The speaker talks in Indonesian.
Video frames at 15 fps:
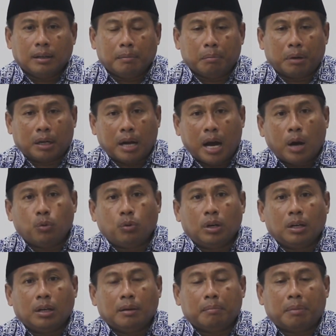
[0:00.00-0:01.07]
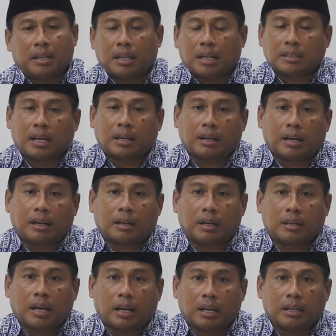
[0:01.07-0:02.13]
bergaul berdasarkan
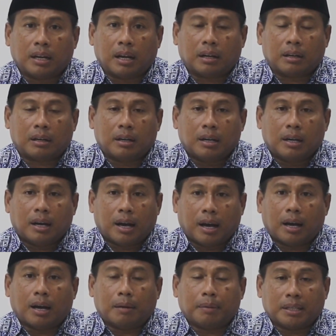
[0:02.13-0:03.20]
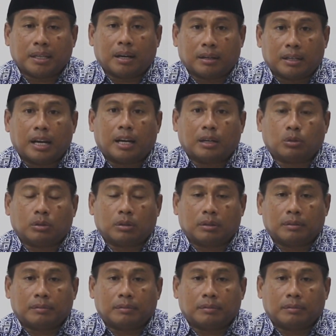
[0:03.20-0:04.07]
keyakinan agama yang dianut.